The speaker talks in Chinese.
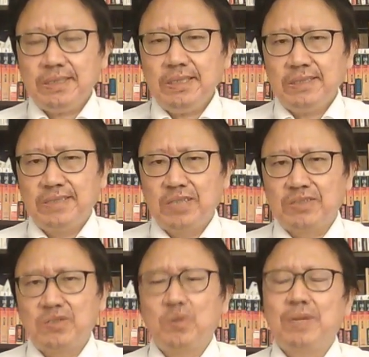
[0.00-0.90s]
这就
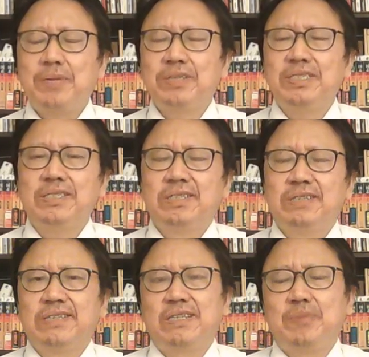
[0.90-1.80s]
是中共的标题。
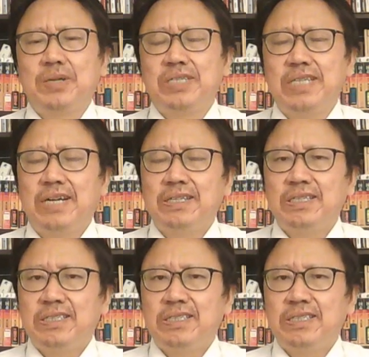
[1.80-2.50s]
而在这个标题下